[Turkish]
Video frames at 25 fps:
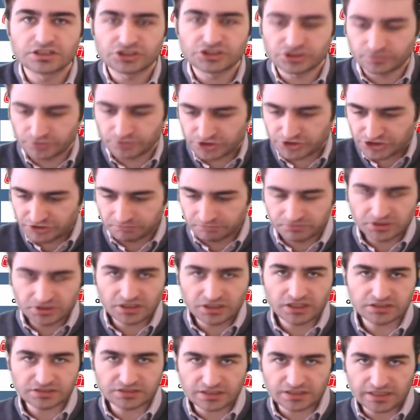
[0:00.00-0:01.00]
şimdi
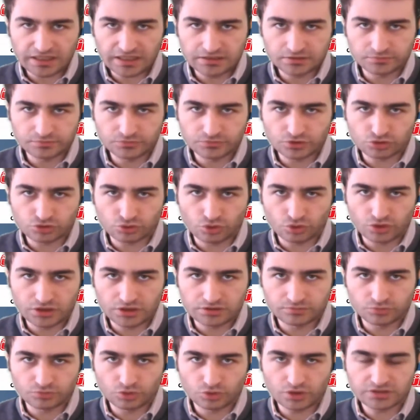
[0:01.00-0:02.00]
gaza geldim de söyledim.
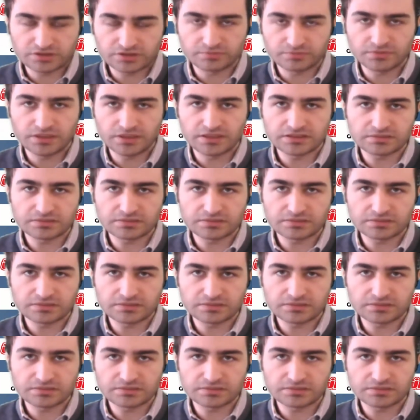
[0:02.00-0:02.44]
Yönetimle ne zaman